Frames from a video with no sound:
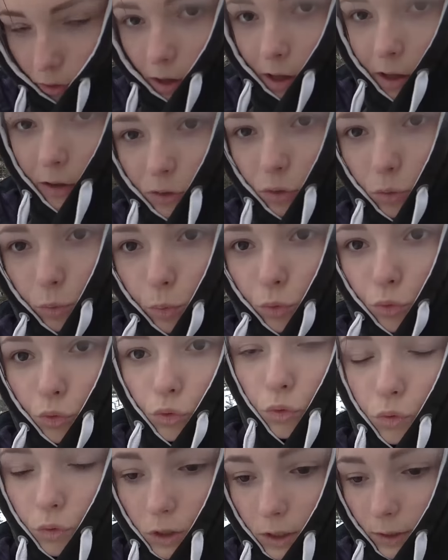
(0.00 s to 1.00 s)
voilà, cette
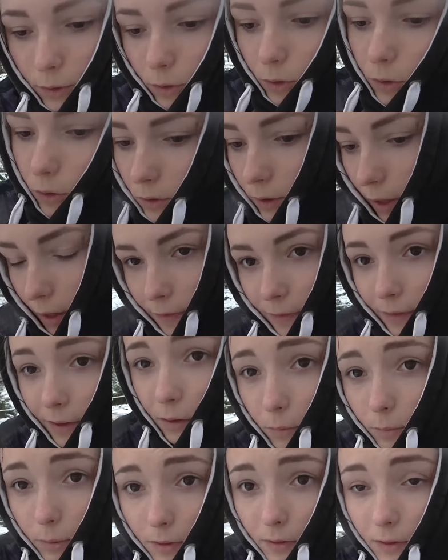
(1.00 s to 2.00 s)
petite vidéo sera
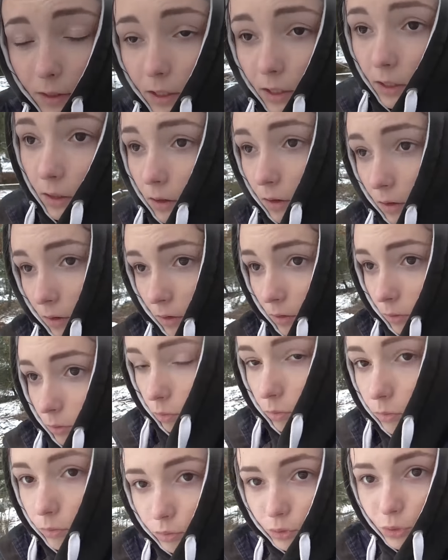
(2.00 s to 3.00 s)
terminée euh,
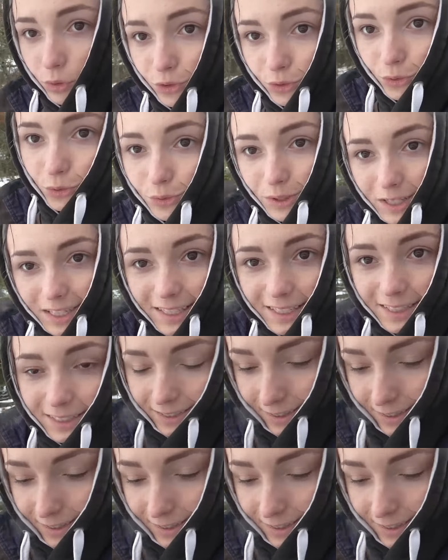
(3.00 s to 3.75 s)
pour aujourd'hui.